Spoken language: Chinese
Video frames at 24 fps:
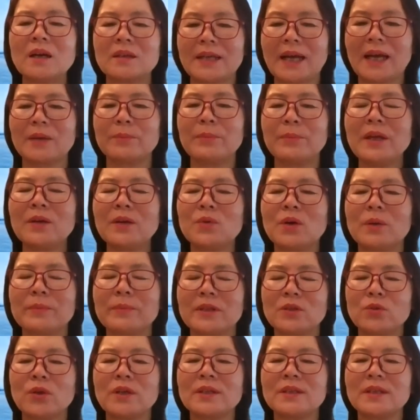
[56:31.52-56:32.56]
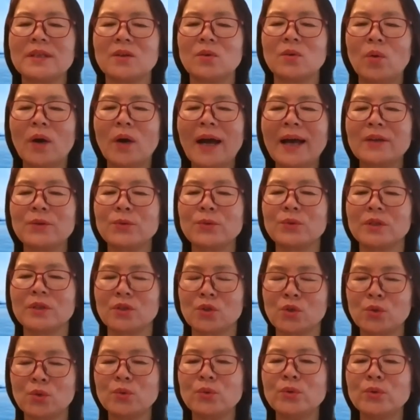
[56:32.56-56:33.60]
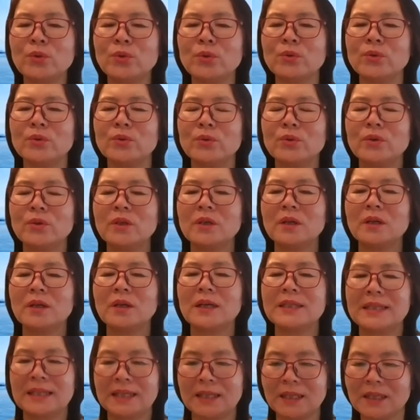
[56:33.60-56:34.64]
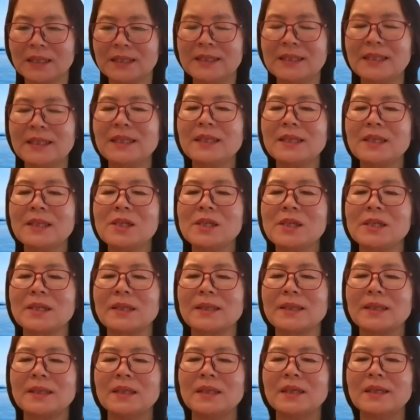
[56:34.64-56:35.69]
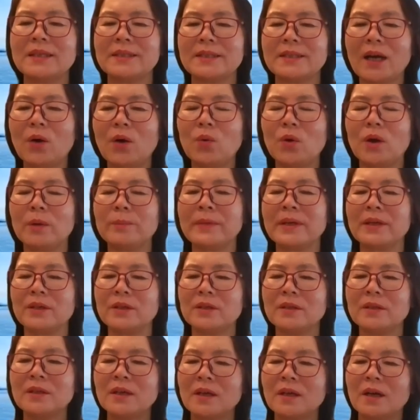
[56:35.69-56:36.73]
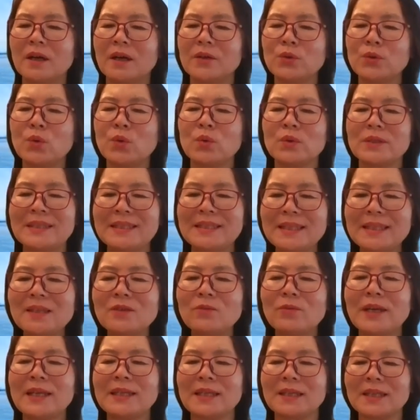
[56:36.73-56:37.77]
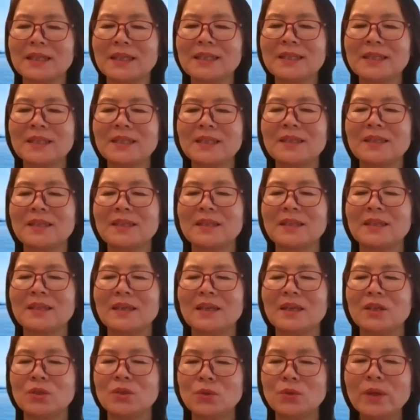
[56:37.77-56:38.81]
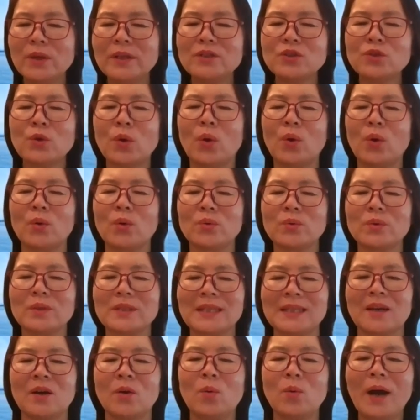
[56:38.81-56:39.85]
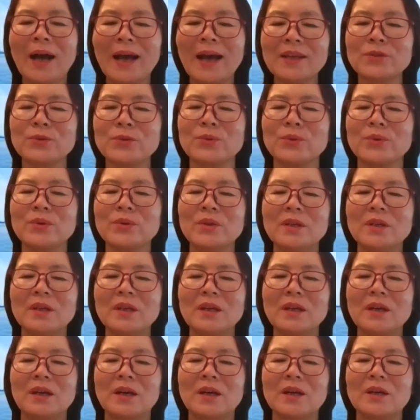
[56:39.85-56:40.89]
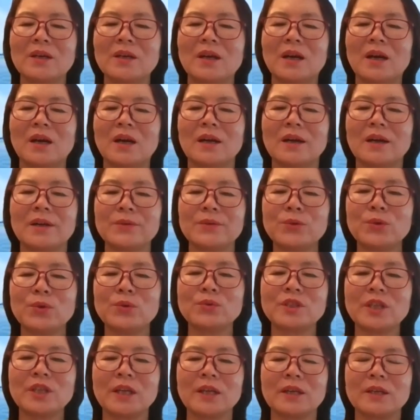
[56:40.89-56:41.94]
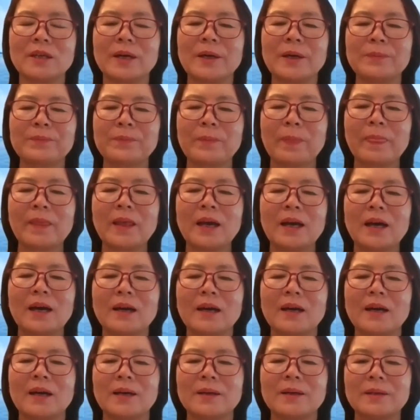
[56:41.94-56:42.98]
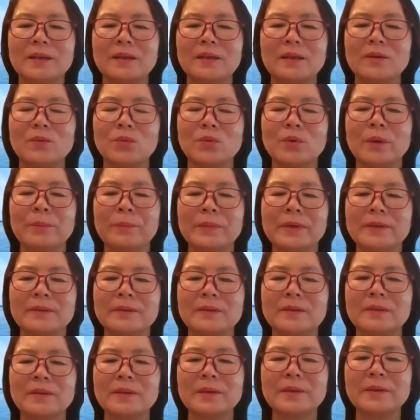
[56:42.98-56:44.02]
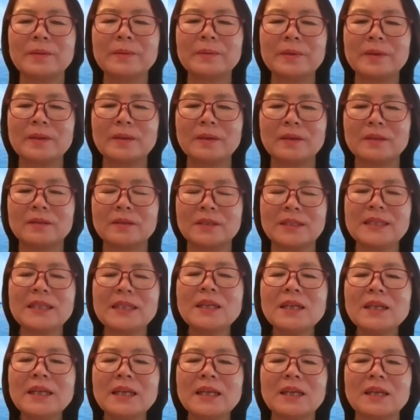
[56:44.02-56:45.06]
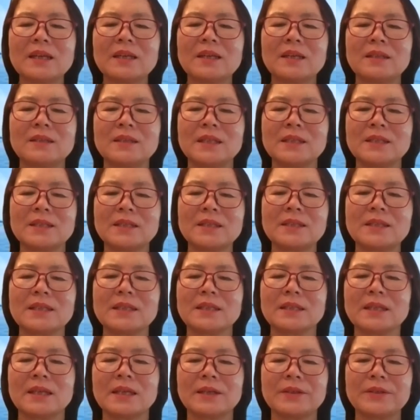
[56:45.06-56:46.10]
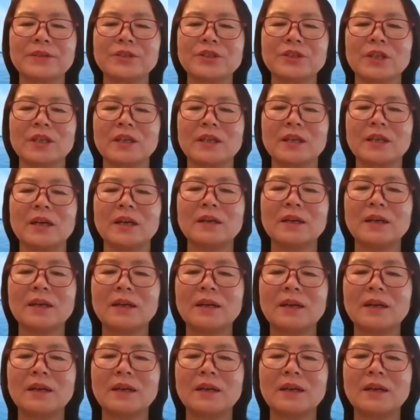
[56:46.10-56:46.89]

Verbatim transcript: 改变我们对你话语的疏忽和轻视，教我们用敬畏你的心，遵从你的话语。啊，用这个啊，我们经历你自己的这个